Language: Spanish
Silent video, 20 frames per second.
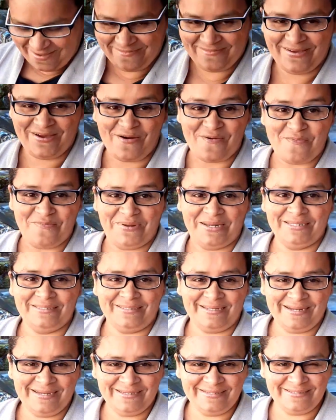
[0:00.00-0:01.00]
Me compré
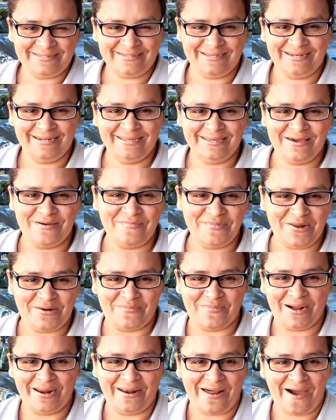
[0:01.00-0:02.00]
tres y le dije a mi
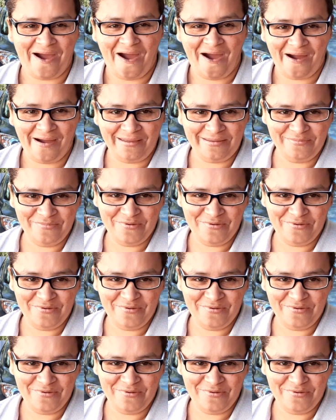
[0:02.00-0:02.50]
hermana, ay,